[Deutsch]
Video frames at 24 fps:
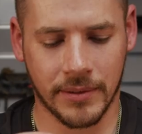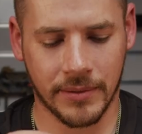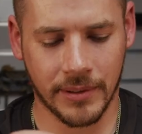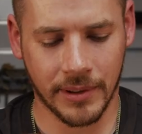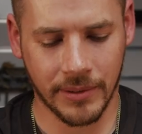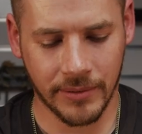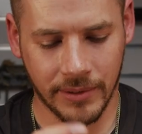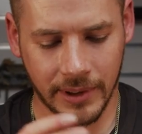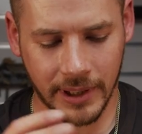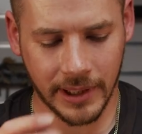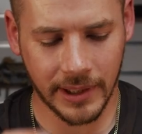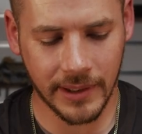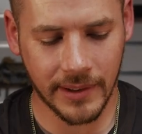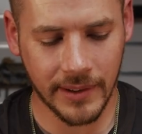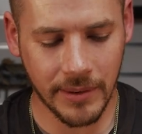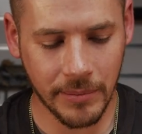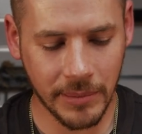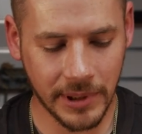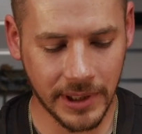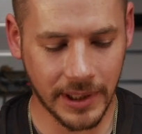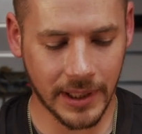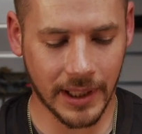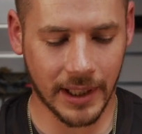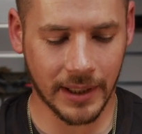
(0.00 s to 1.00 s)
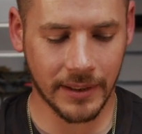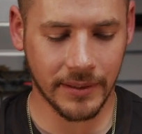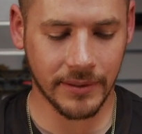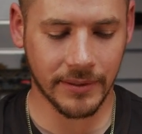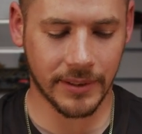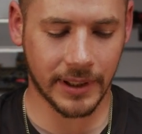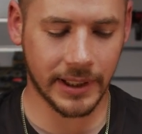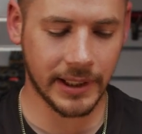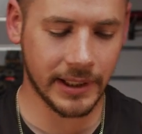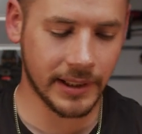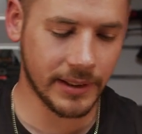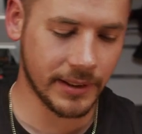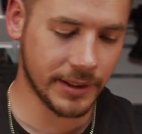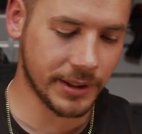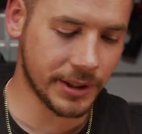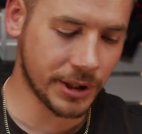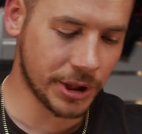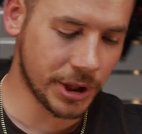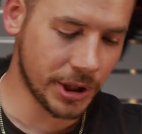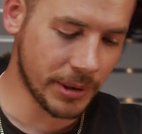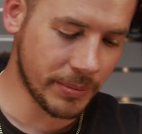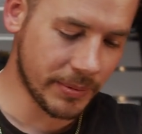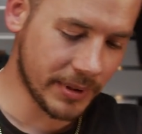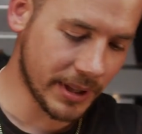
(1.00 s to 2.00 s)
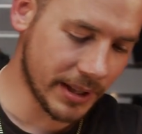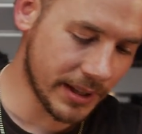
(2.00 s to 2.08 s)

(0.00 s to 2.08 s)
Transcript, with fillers: Auf jeden Fall ziemlich lang, weil ihr schiebt